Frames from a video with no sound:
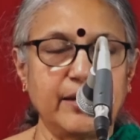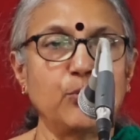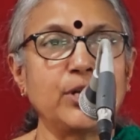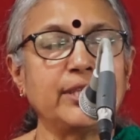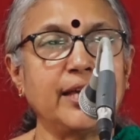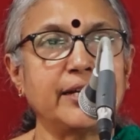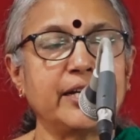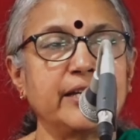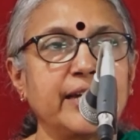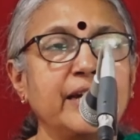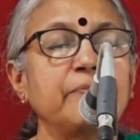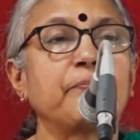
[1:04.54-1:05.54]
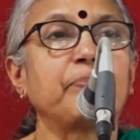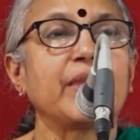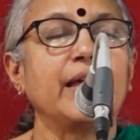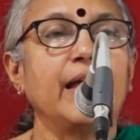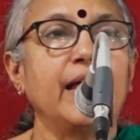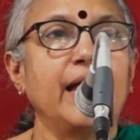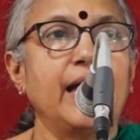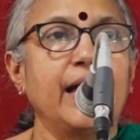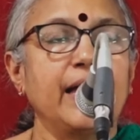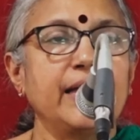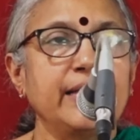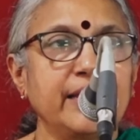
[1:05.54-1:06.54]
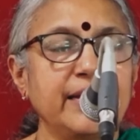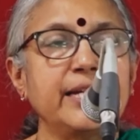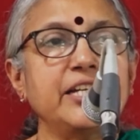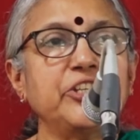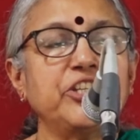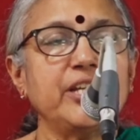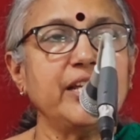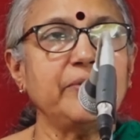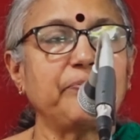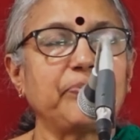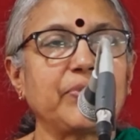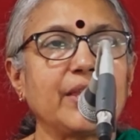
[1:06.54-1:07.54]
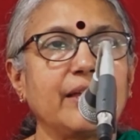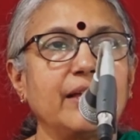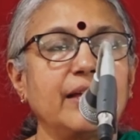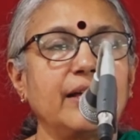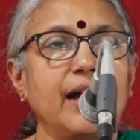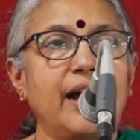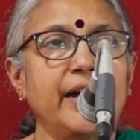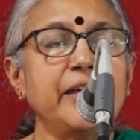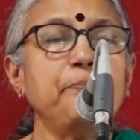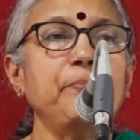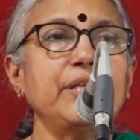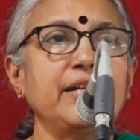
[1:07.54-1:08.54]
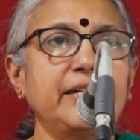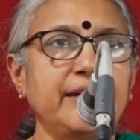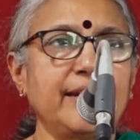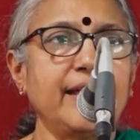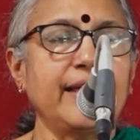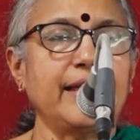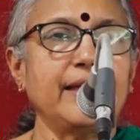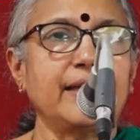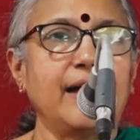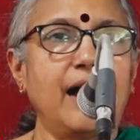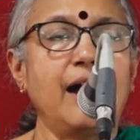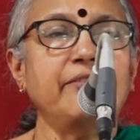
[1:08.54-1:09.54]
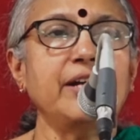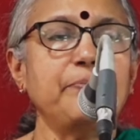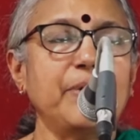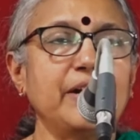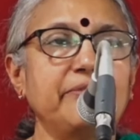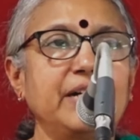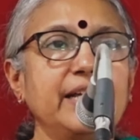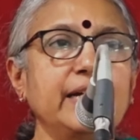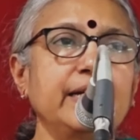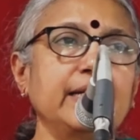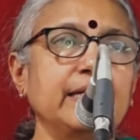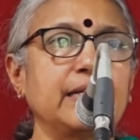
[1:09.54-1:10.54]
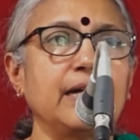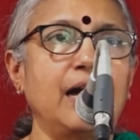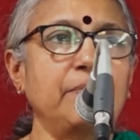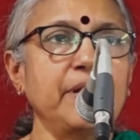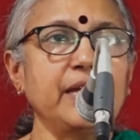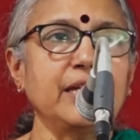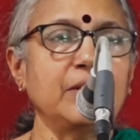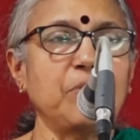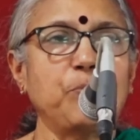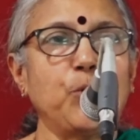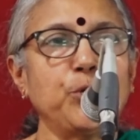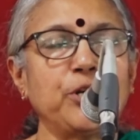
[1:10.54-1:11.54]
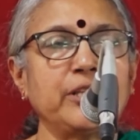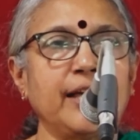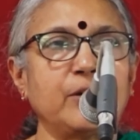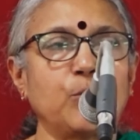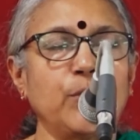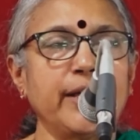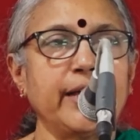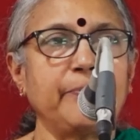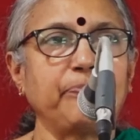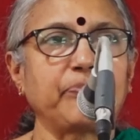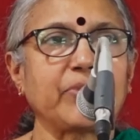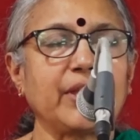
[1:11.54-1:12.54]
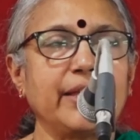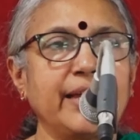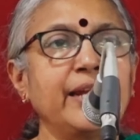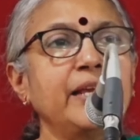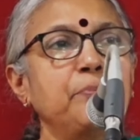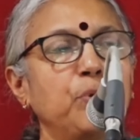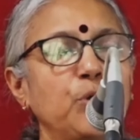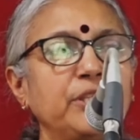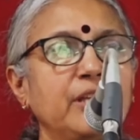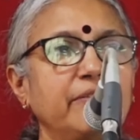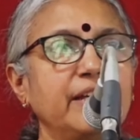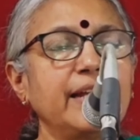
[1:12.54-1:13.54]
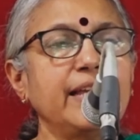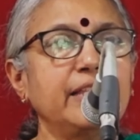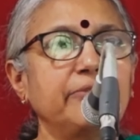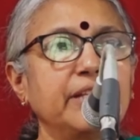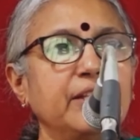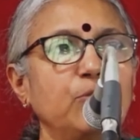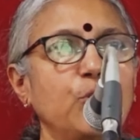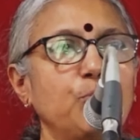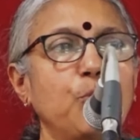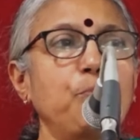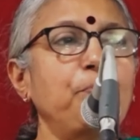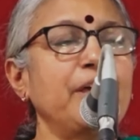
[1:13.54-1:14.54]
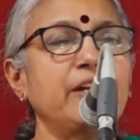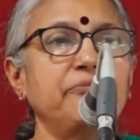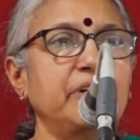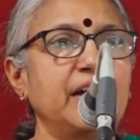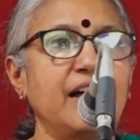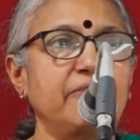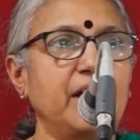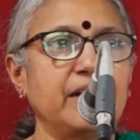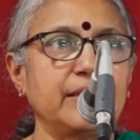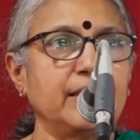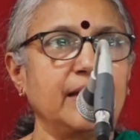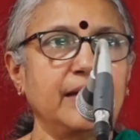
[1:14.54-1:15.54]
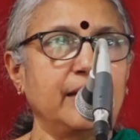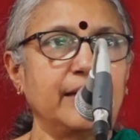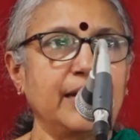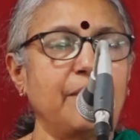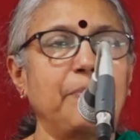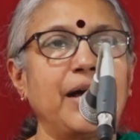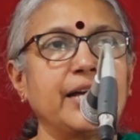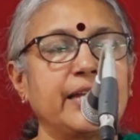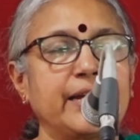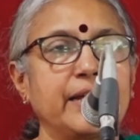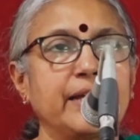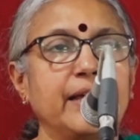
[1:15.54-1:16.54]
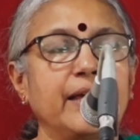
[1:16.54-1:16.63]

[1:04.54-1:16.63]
உரித்தாக்குகிறேன் இந்த நிகழ்ச்சி அழைப்பிதழ்ல ஆவணப்பட வெளியீடு அப்படின்னு நம்ம போட்டிருந்தா கூட என்னை பொறுத்தவரை இது வந்து ஒரு முப்பெரும் விழாவாகத்தான் நான் பார்க்கிறேன்